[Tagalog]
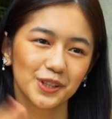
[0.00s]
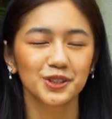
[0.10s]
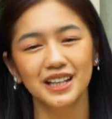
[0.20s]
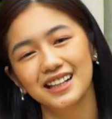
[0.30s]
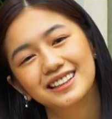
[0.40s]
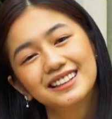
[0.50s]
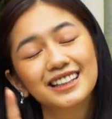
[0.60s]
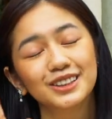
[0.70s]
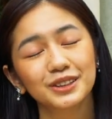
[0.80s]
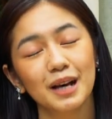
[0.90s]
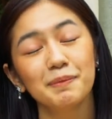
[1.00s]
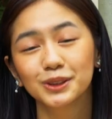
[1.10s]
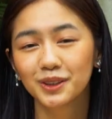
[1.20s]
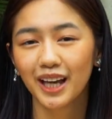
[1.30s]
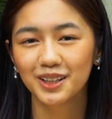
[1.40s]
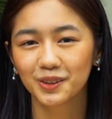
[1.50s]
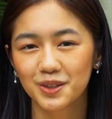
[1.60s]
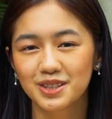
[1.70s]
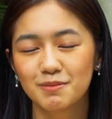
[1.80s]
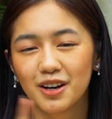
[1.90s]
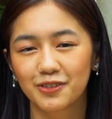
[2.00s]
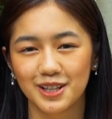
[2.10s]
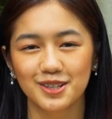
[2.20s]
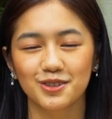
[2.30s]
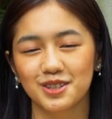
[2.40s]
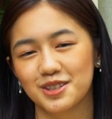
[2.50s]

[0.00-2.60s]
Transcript: yun na, natun, napatunayan ko yun sa si mga friends sa